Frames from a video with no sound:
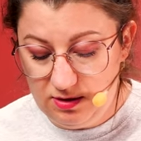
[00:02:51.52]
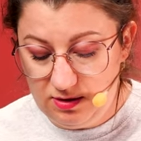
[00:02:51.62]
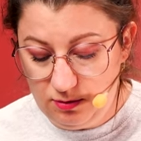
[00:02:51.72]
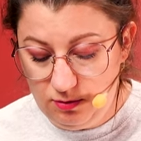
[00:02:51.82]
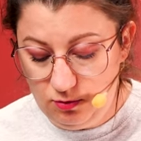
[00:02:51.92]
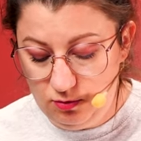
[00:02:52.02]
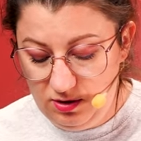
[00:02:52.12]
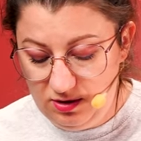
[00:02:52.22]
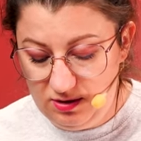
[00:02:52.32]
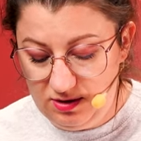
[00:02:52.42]
cały
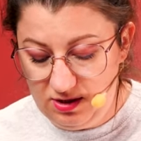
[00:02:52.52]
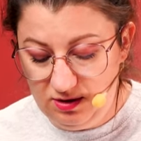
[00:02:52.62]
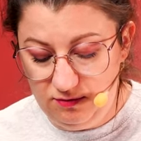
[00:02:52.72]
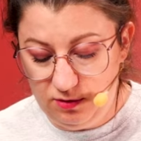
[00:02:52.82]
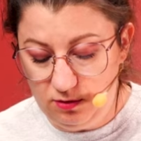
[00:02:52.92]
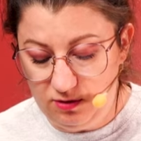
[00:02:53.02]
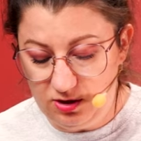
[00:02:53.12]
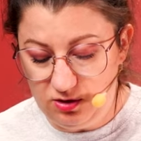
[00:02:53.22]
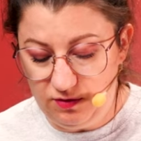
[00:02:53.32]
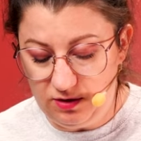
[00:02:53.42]
ogólnie design
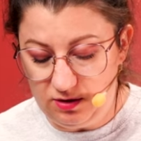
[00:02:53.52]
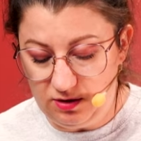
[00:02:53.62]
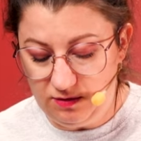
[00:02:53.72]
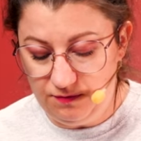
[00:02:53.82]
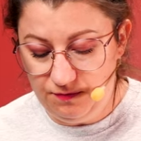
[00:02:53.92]
wygląda świetnie,